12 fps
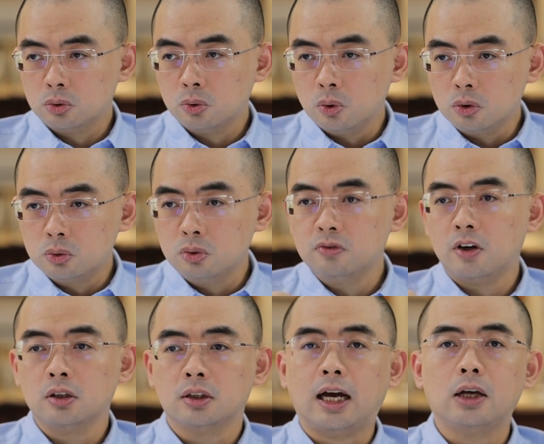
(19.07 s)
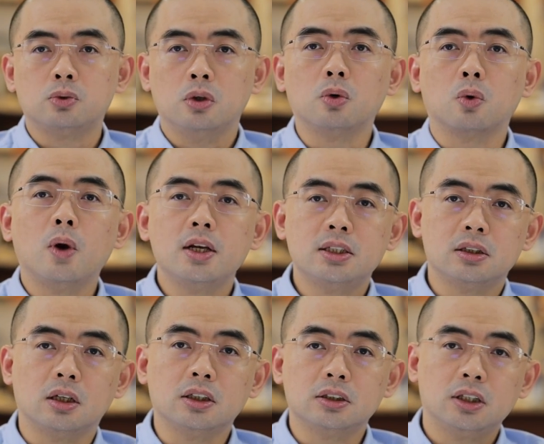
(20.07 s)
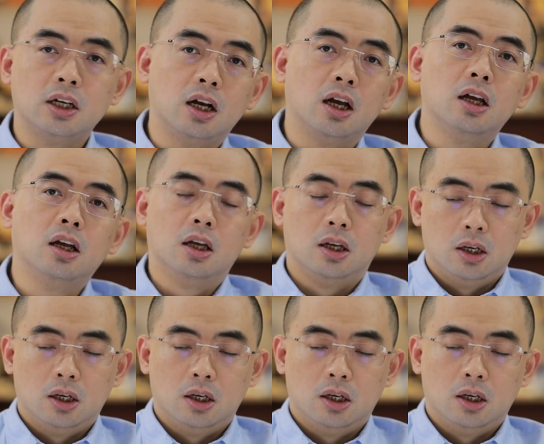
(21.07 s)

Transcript: 中国军方的大学有关系的这些人。